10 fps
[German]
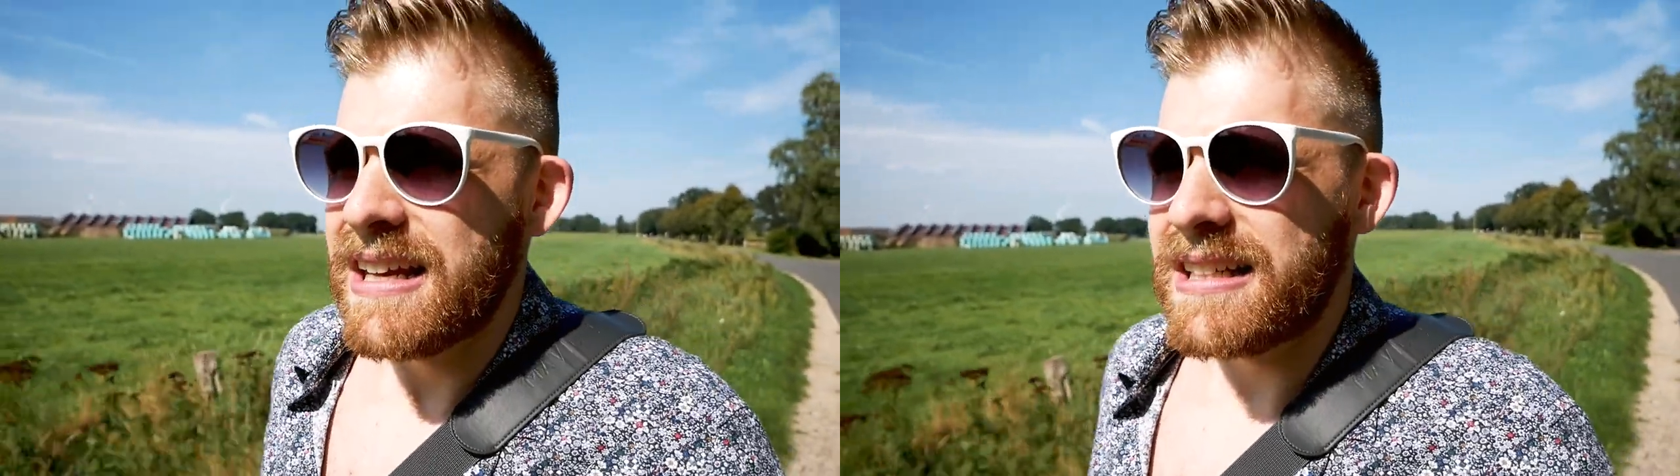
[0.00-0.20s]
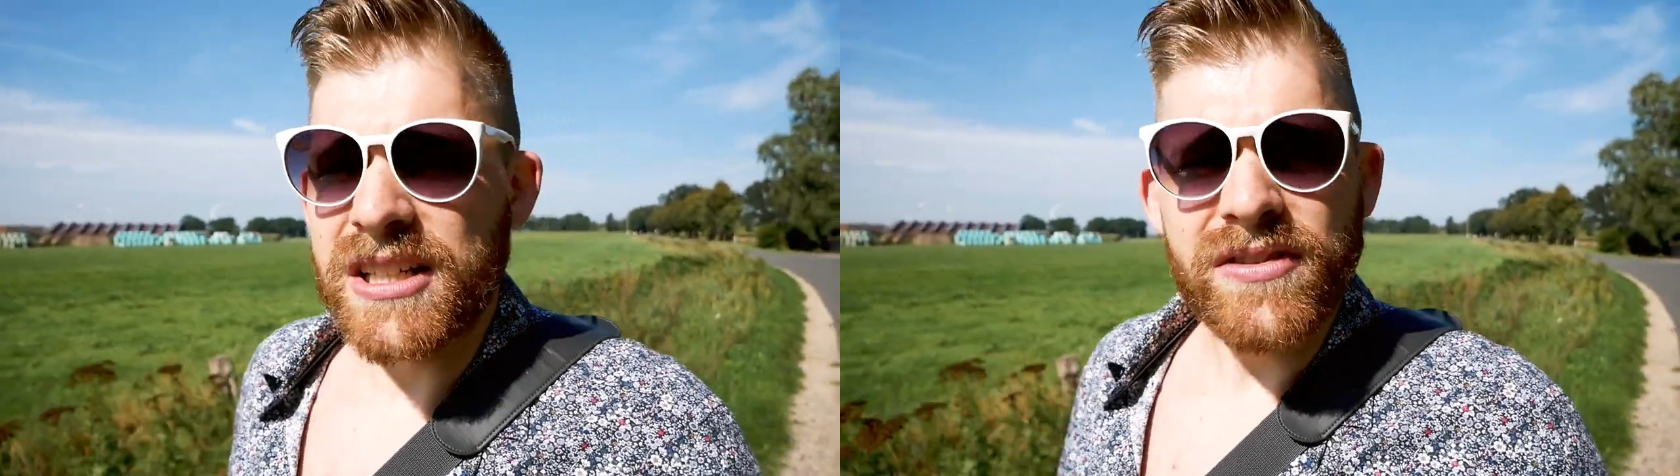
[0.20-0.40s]

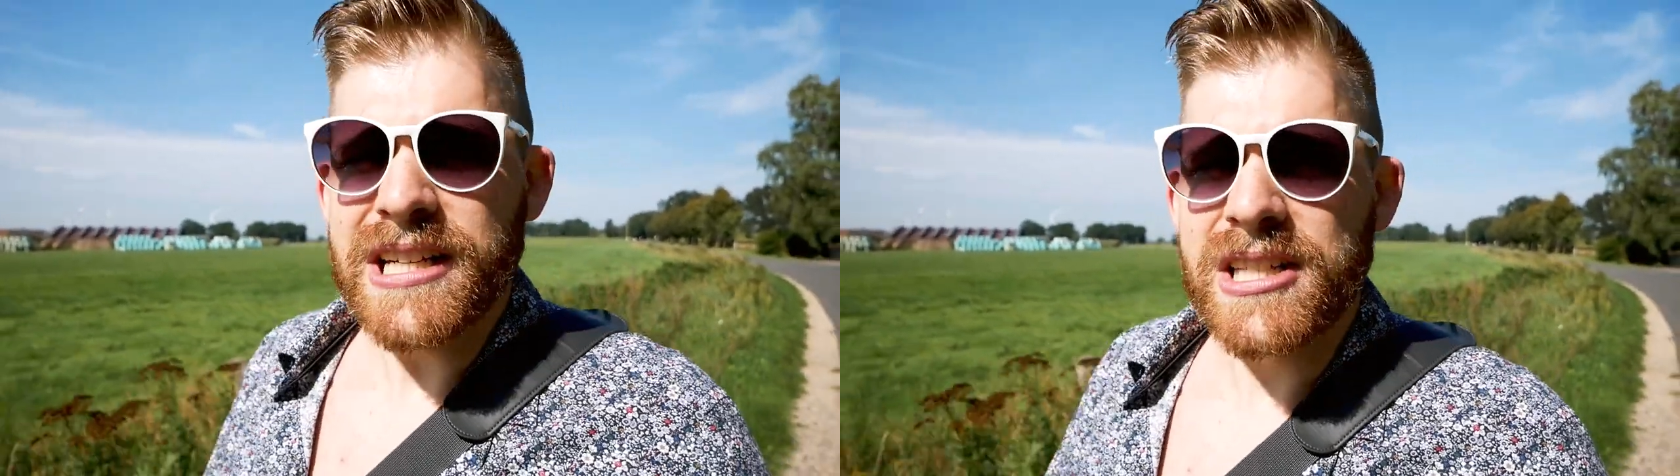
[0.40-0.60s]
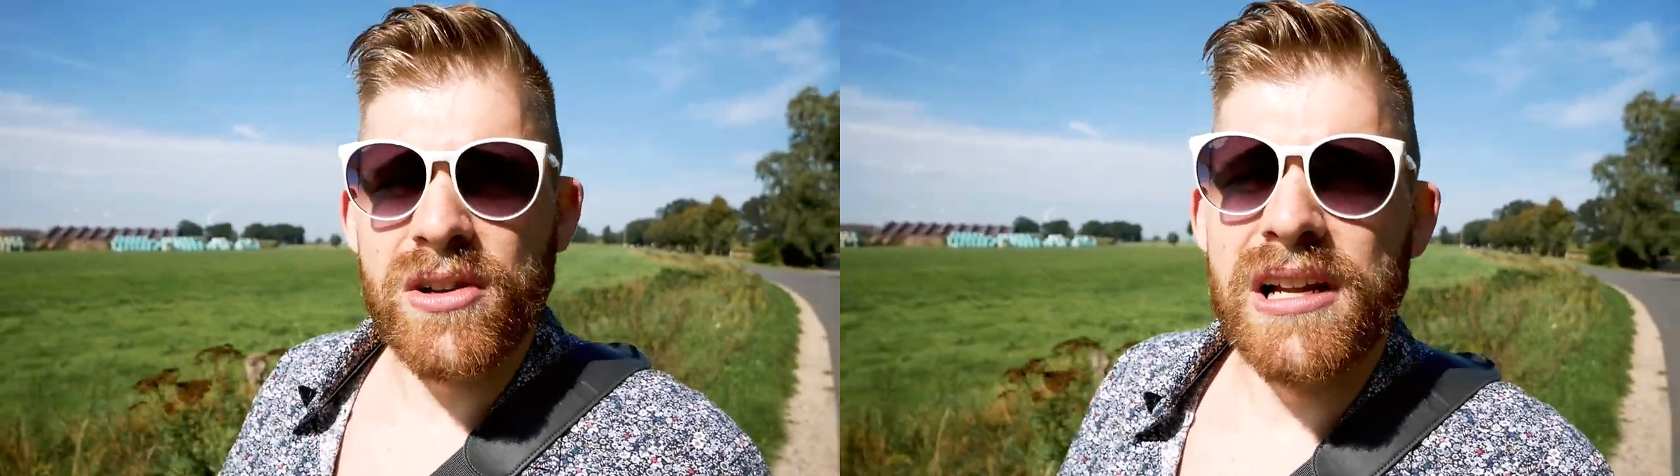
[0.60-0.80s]
äh, das
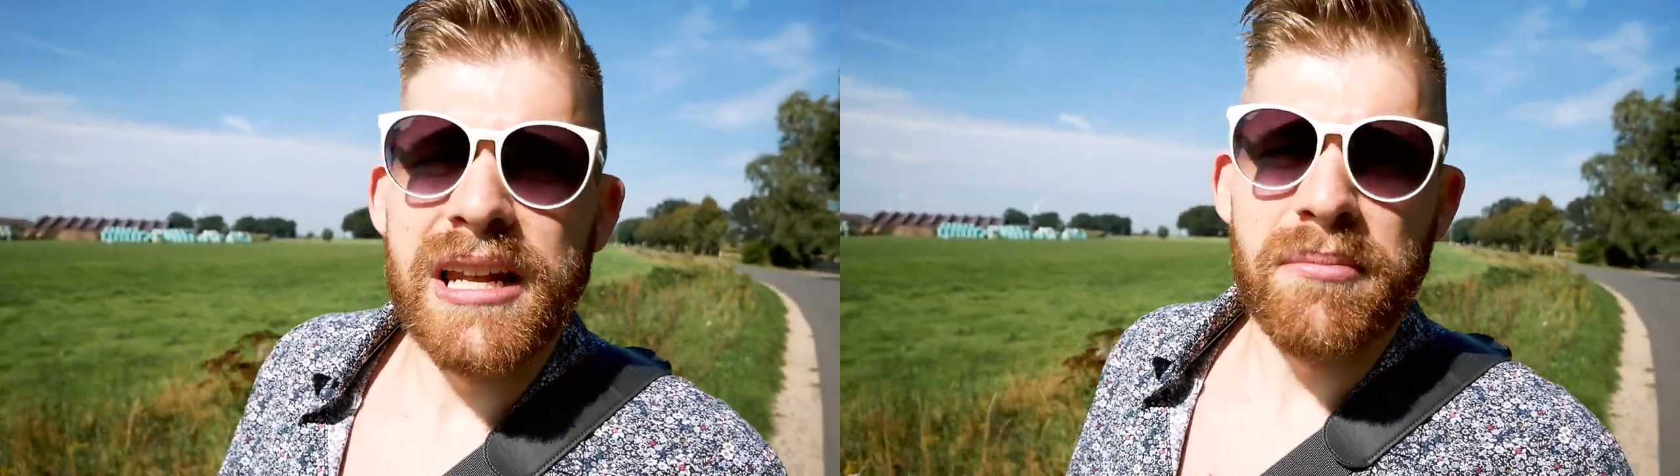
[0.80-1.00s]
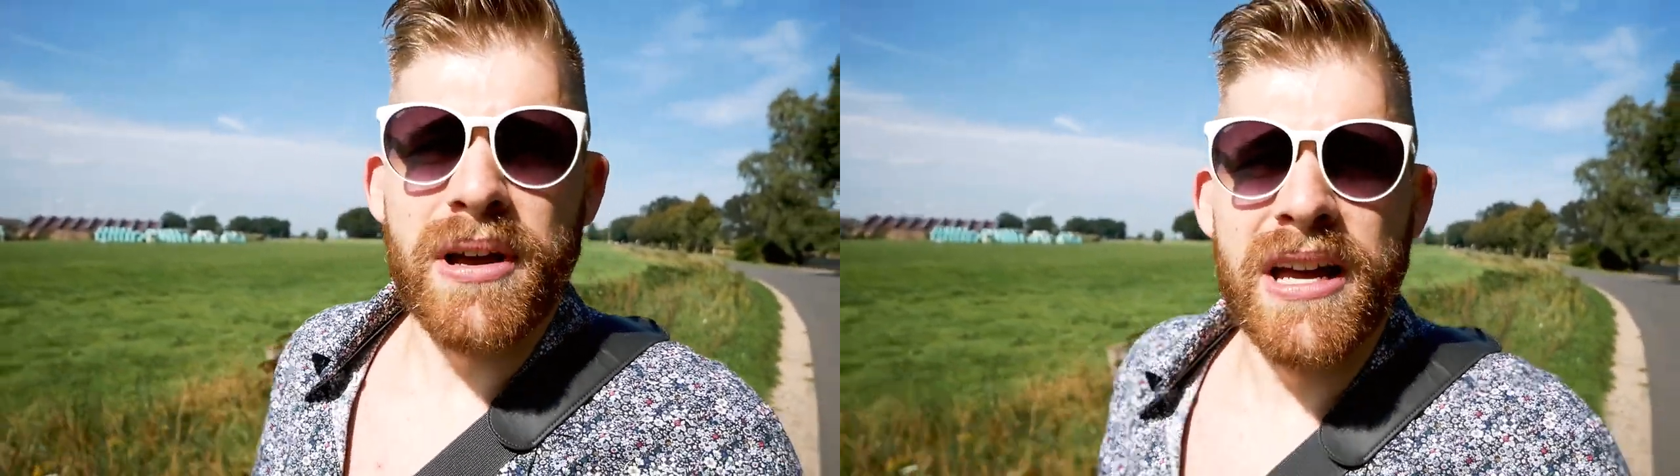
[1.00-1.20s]

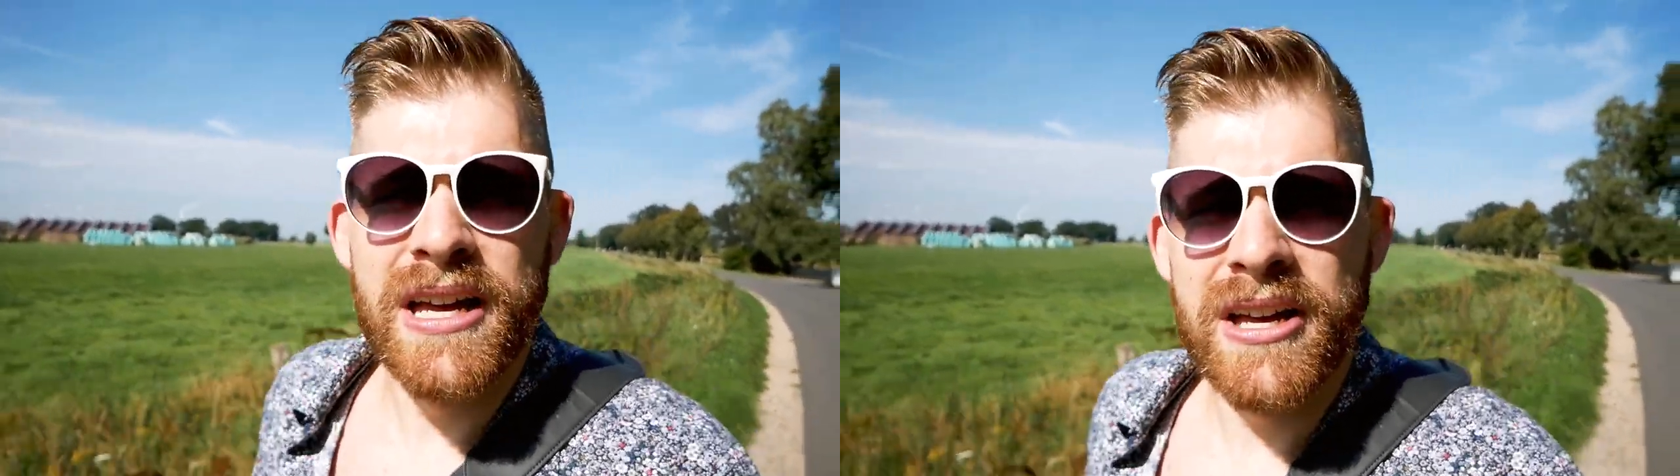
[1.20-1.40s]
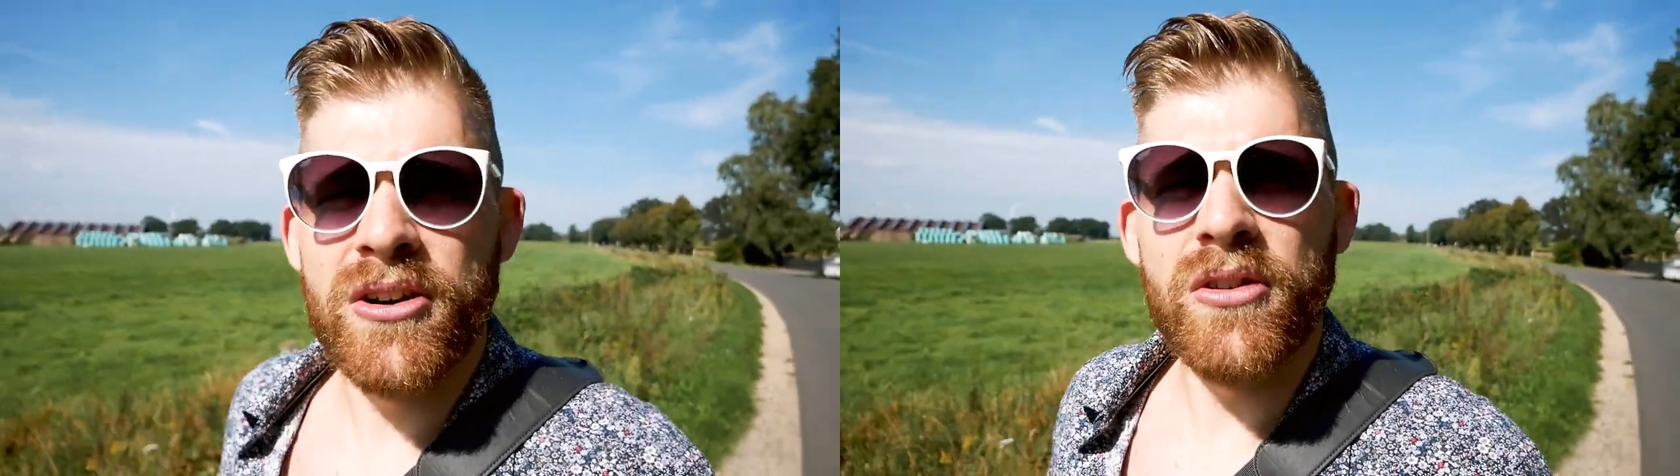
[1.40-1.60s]
wiederzuerleben
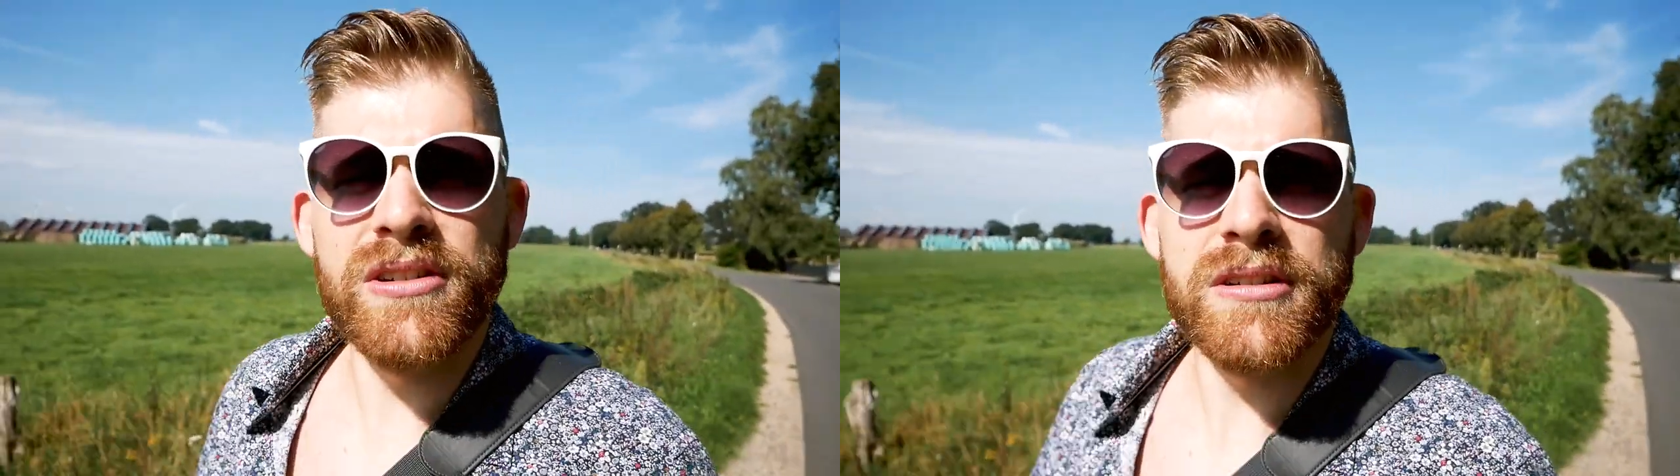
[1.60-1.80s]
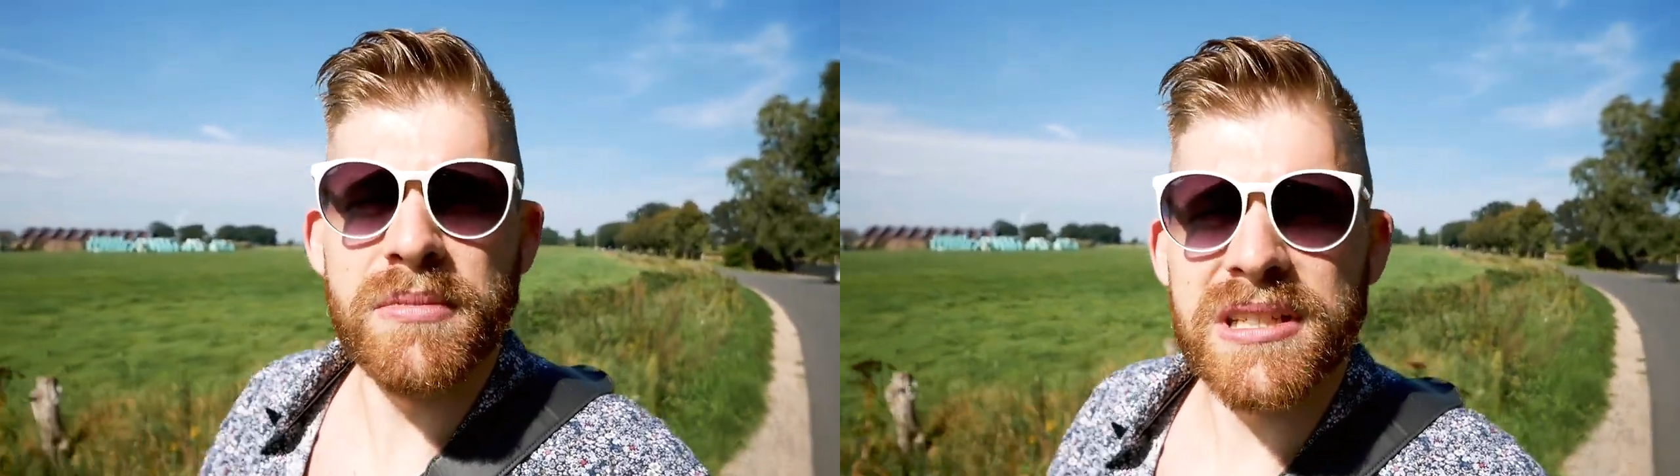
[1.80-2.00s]
und